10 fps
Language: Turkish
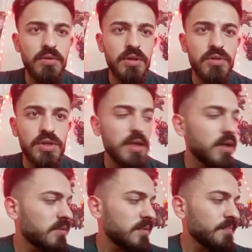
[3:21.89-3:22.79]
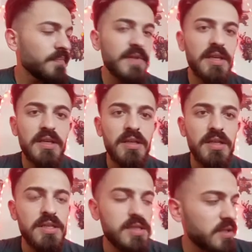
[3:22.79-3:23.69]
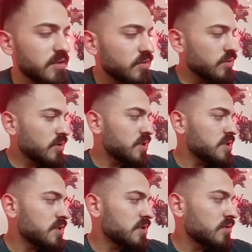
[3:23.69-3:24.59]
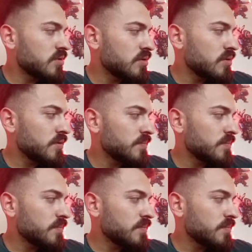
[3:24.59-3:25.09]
O da güzel abi. Hiç sıkıntı yok. Hiç sıkıntı yok.